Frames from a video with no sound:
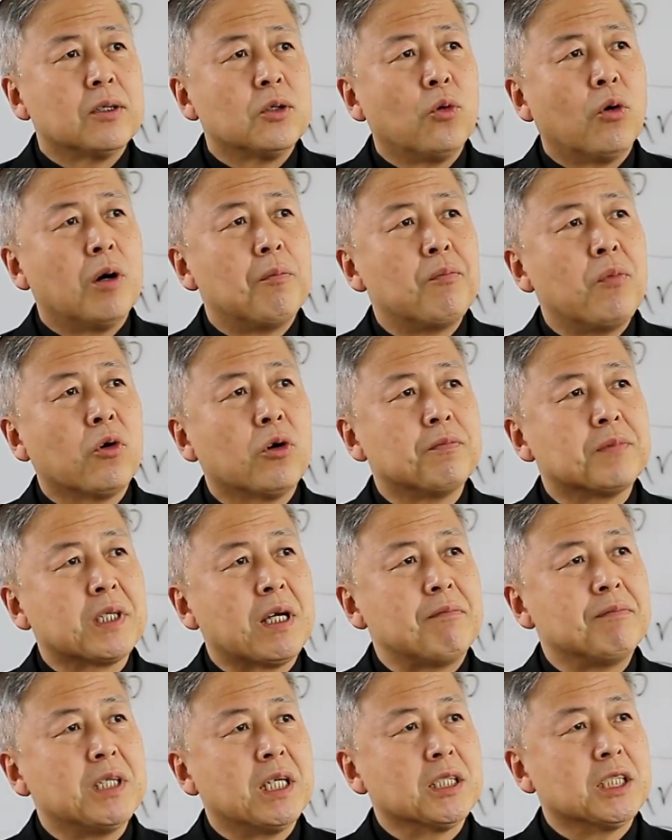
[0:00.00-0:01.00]
요한복음
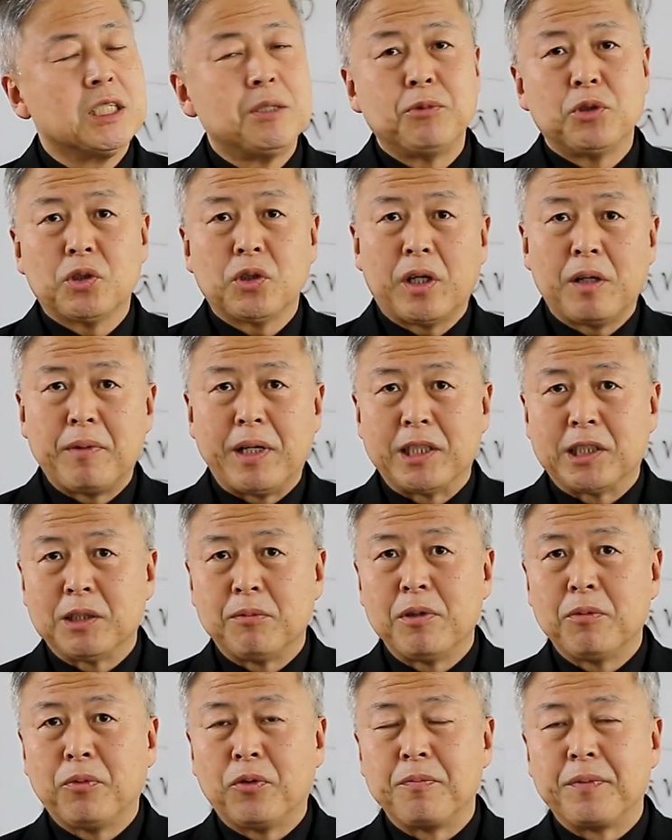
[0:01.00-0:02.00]
3장 16절의
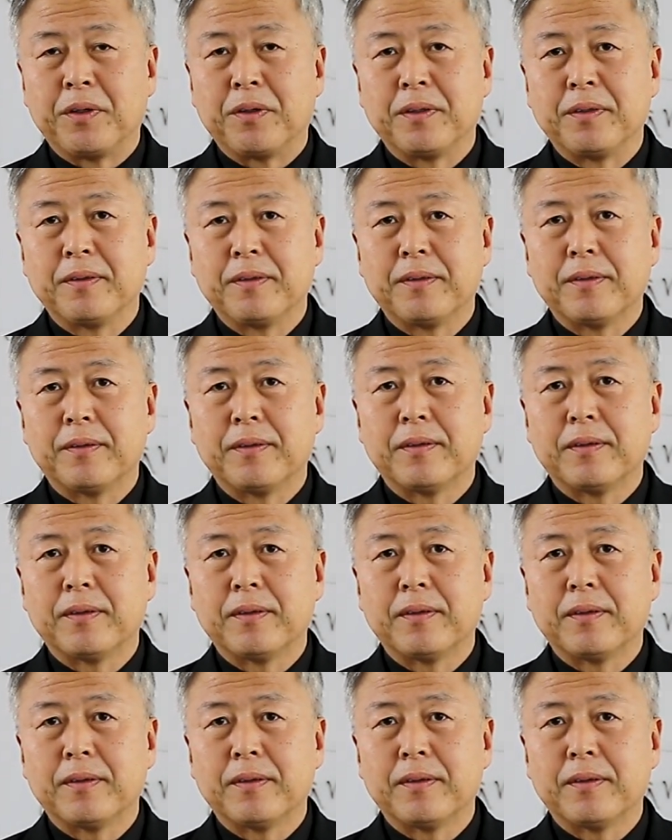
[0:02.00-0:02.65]
말씀을 보면